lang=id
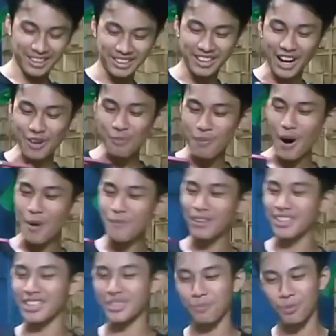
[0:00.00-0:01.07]
tidak lupa om
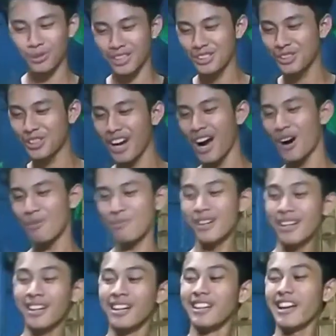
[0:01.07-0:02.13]
kita sebutin juga om
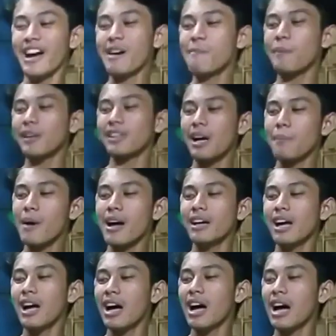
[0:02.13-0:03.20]
yang pertama
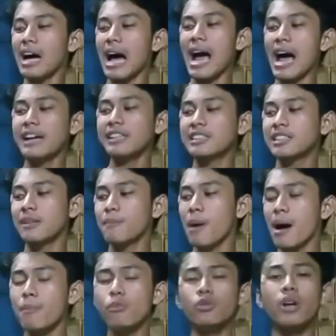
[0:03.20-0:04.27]
ada Anis
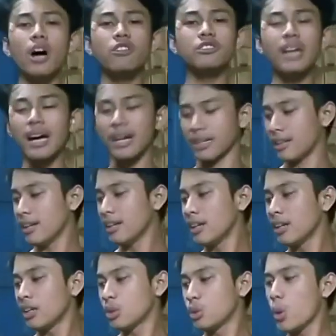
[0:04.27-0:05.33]
Kembang Muda Hutan
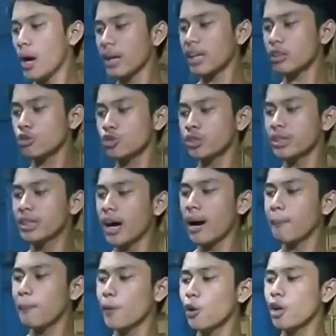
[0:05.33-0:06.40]

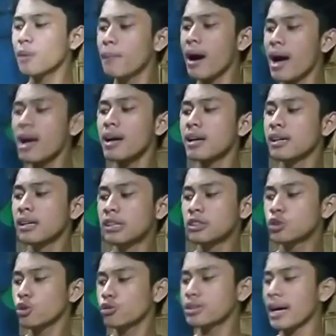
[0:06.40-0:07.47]

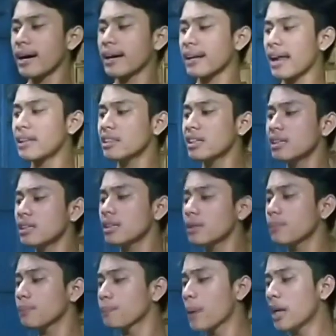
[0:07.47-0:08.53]
235 Cucak Ranting
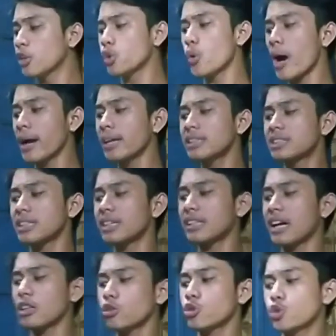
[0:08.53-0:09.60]
Banyuwangi
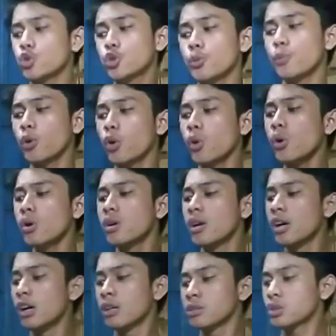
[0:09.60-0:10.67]
170
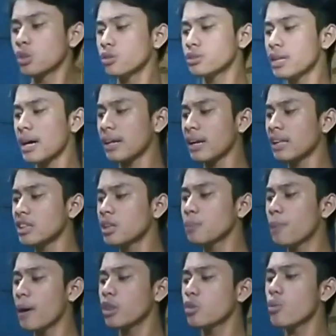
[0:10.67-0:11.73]
Cucak Ranting
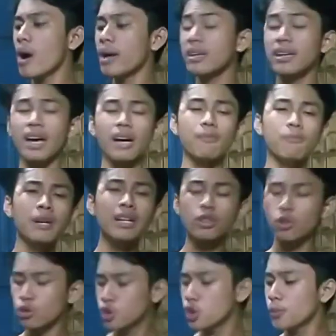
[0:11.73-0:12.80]
Banyuwangi Gambling
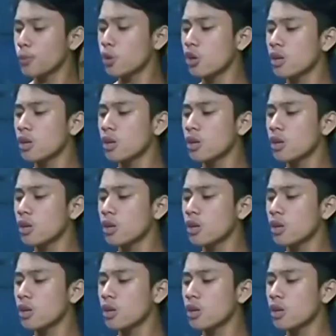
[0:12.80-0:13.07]
75